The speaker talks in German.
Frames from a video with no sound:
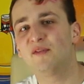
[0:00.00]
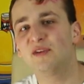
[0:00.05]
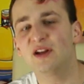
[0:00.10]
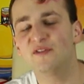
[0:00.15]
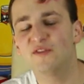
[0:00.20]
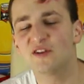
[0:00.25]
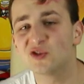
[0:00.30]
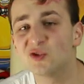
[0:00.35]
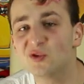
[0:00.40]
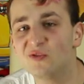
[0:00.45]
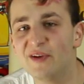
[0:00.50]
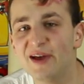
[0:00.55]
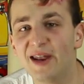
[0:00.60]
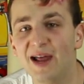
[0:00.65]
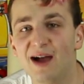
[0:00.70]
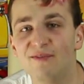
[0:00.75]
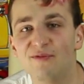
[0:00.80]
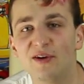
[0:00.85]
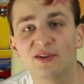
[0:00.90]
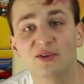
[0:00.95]
mal wieder versuchen
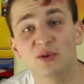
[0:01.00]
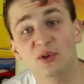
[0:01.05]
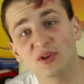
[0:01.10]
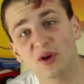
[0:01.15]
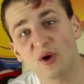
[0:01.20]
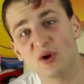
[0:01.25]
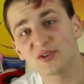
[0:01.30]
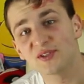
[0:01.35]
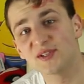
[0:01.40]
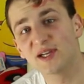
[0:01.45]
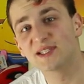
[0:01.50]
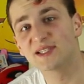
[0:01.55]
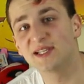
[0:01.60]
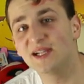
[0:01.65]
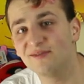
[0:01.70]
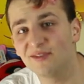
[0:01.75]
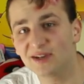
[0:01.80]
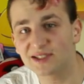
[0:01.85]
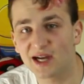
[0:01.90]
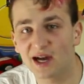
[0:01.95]
werde, einfach durch
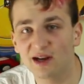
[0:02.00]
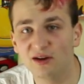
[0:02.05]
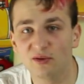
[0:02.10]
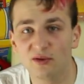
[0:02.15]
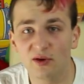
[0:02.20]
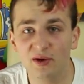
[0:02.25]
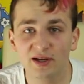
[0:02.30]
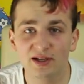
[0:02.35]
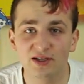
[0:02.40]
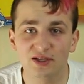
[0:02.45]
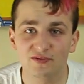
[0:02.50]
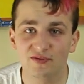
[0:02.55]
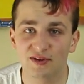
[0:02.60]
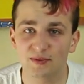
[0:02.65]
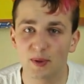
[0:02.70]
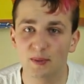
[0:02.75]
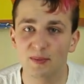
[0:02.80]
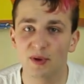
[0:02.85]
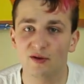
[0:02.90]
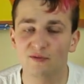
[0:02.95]
rauszuerzählen, was gerade neu ist und
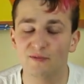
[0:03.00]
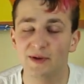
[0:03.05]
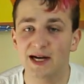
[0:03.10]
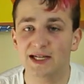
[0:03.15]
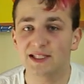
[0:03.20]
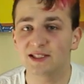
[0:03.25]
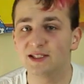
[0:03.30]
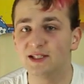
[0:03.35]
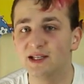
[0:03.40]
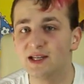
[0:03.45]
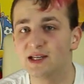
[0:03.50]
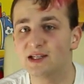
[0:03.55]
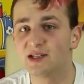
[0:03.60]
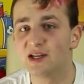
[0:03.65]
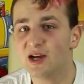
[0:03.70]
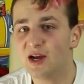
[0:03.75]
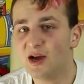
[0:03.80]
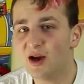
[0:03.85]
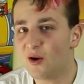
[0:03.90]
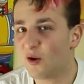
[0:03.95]
was bei mir auf dem Herzen
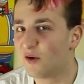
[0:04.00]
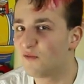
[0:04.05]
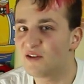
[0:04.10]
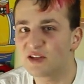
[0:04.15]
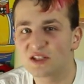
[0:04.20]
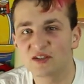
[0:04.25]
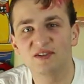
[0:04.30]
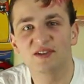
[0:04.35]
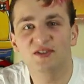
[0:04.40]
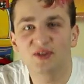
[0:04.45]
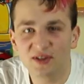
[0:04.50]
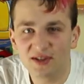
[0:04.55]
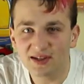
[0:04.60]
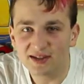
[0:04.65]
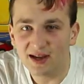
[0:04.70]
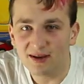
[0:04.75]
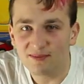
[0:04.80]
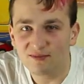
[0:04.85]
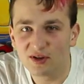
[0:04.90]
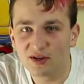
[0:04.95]
liegt und was sowieso
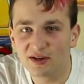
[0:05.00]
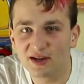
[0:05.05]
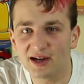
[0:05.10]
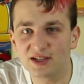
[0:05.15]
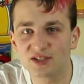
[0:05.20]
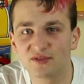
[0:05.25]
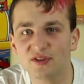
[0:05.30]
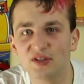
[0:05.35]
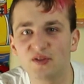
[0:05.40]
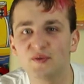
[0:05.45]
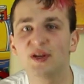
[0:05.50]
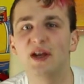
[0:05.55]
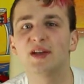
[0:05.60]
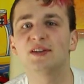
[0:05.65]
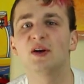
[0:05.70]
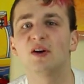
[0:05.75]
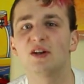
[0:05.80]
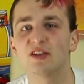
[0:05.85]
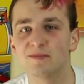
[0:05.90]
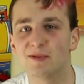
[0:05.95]
nicht klappen wird, da ich sowieso
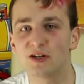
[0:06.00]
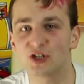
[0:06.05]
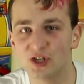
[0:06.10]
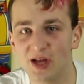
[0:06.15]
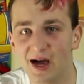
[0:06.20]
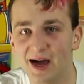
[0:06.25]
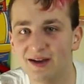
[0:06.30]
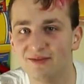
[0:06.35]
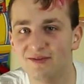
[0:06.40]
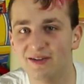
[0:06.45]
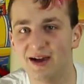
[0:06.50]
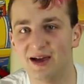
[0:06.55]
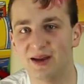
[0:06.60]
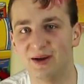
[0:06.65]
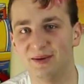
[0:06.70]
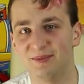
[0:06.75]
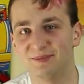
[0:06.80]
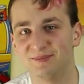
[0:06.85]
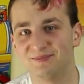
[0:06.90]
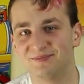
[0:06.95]
wieder tausendmal schneiden
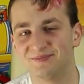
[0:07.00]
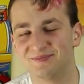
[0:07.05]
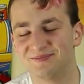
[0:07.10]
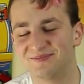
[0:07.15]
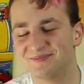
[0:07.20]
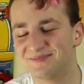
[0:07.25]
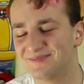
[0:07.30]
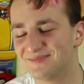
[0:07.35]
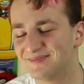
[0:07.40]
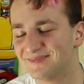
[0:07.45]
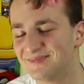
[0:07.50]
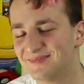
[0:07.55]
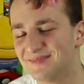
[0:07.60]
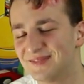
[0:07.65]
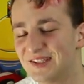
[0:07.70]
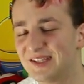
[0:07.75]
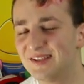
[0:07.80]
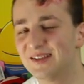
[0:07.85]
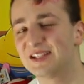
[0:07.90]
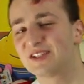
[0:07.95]
werde.
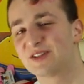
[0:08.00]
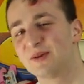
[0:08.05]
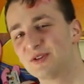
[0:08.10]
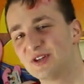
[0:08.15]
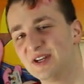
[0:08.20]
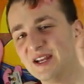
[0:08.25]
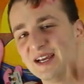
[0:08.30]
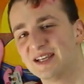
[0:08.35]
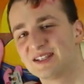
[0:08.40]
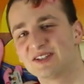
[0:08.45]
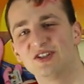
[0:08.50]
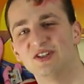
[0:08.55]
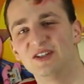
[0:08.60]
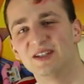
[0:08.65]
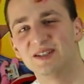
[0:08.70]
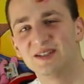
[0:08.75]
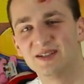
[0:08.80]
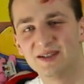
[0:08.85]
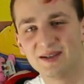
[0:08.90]
Jetzt kommt schon der erste Schnitt.